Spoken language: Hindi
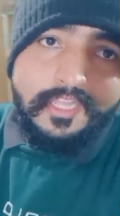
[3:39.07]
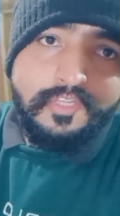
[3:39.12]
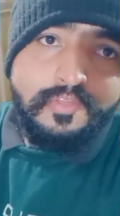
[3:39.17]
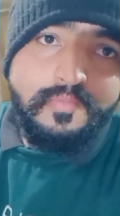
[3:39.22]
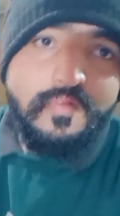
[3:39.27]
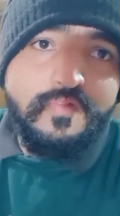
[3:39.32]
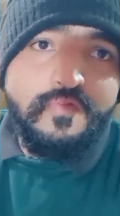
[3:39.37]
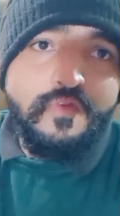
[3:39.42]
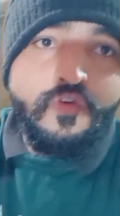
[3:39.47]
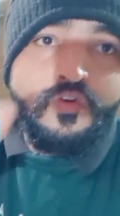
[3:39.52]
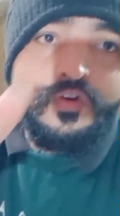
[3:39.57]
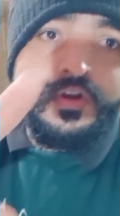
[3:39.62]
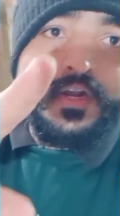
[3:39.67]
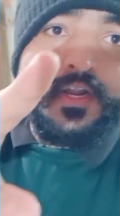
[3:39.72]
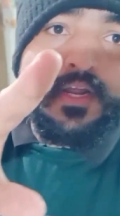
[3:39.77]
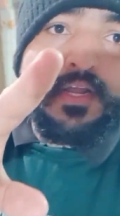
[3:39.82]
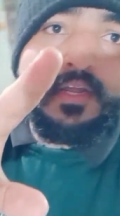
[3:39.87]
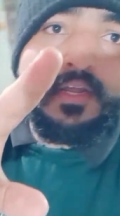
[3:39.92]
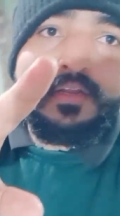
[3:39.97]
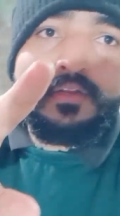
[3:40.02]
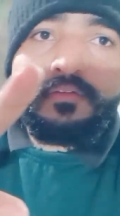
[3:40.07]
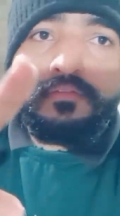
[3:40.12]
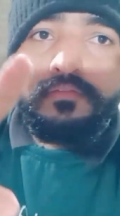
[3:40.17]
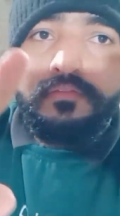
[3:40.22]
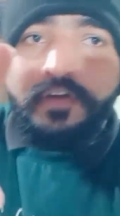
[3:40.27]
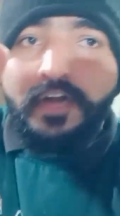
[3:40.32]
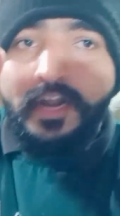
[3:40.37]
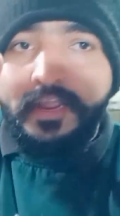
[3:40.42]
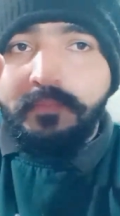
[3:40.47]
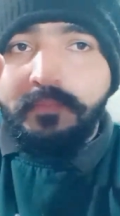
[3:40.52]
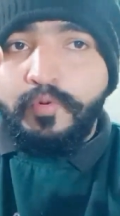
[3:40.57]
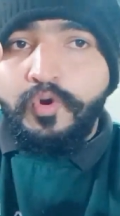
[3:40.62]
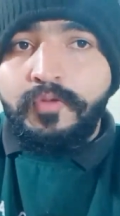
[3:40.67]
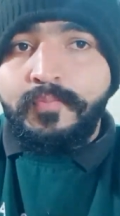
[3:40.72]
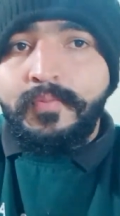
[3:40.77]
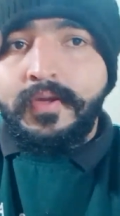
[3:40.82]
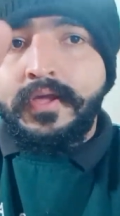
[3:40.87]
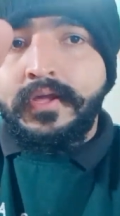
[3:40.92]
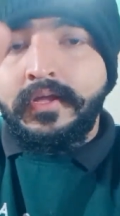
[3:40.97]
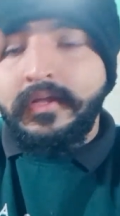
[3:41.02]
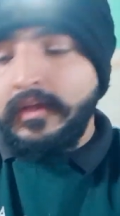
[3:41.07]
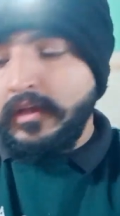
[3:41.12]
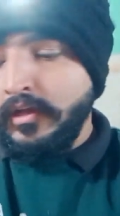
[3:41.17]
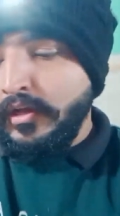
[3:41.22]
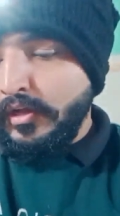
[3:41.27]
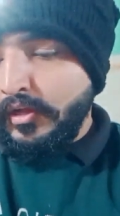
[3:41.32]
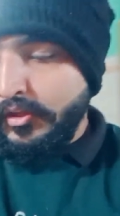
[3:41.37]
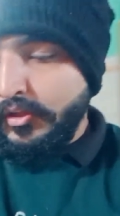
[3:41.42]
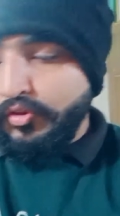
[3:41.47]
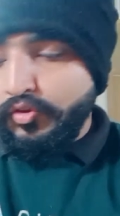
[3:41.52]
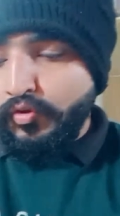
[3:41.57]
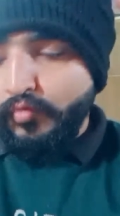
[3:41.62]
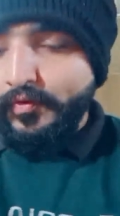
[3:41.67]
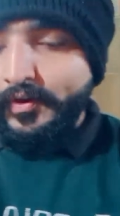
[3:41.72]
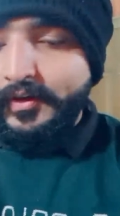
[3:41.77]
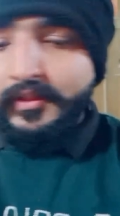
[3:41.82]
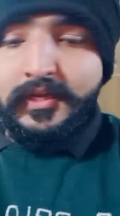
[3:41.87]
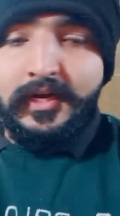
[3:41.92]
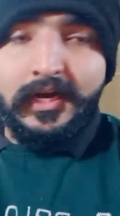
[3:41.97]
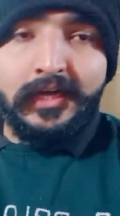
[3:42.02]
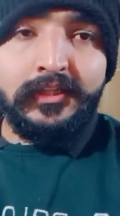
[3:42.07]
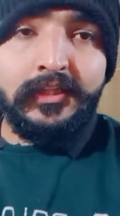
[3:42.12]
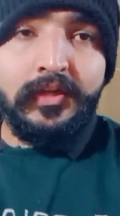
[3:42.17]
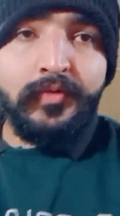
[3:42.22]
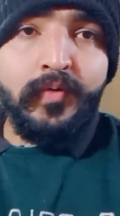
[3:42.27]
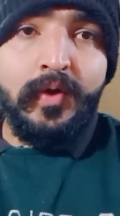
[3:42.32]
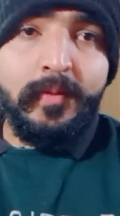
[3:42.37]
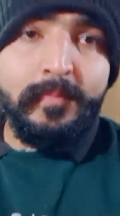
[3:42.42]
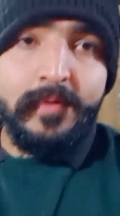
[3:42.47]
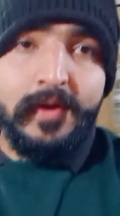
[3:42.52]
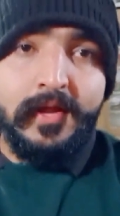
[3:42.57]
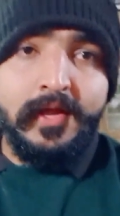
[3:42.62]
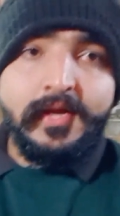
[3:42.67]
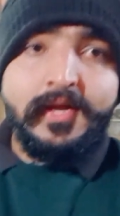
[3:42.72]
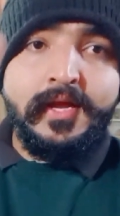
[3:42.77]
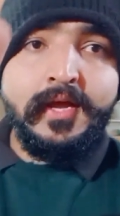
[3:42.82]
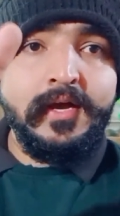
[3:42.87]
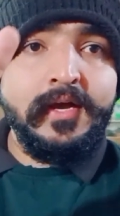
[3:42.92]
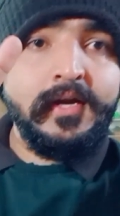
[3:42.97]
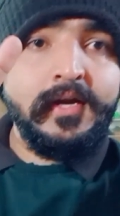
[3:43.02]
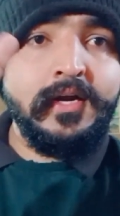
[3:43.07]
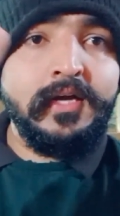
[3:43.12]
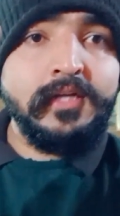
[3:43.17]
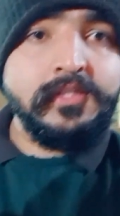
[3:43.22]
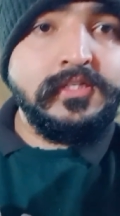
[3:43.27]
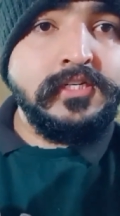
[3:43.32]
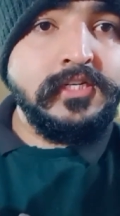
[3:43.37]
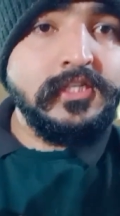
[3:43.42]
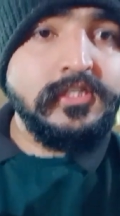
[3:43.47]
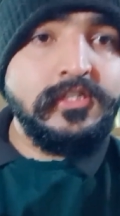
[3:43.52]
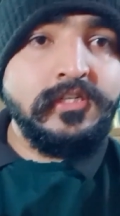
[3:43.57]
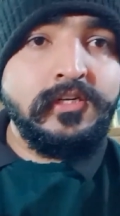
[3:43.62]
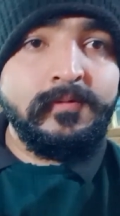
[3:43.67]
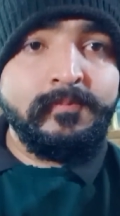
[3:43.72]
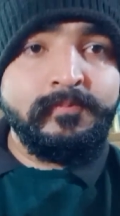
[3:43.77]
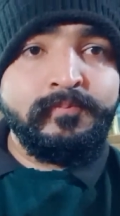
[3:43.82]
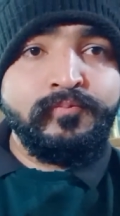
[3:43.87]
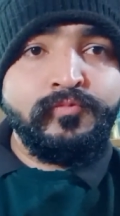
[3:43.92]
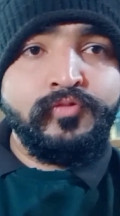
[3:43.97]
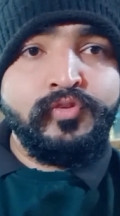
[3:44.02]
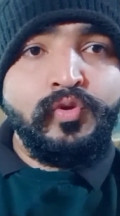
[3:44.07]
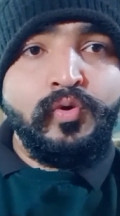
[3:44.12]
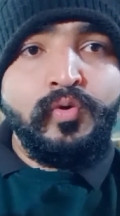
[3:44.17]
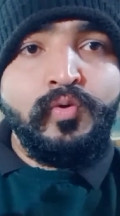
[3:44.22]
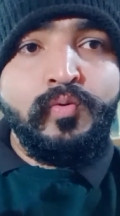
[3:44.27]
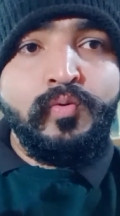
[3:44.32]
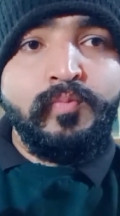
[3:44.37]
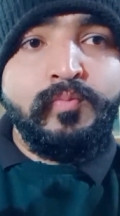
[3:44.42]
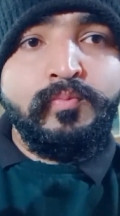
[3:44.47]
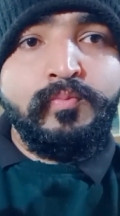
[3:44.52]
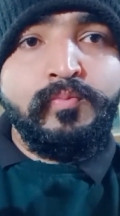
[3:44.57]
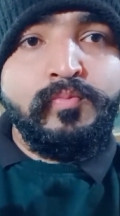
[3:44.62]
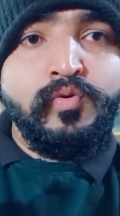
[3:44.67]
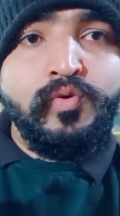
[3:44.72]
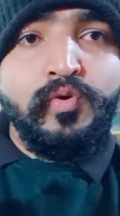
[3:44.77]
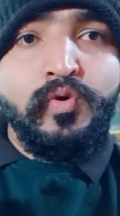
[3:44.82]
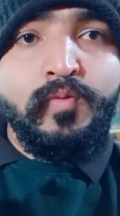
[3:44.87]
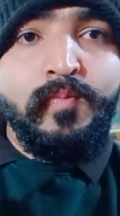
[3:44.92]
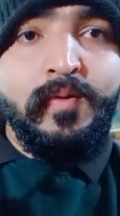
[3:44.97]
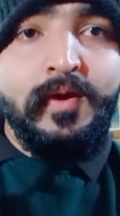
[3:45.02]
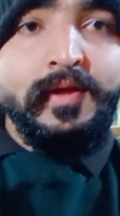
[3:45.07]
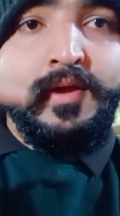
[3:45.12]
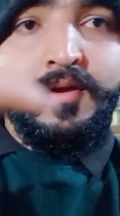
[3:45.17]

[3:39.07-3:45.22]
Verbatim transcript: लगा दूँ मैं फ़ोन ने ट्राईपोड में तो फिर दिखाता हूँ अपने एक एक करके चीज़ तो रुको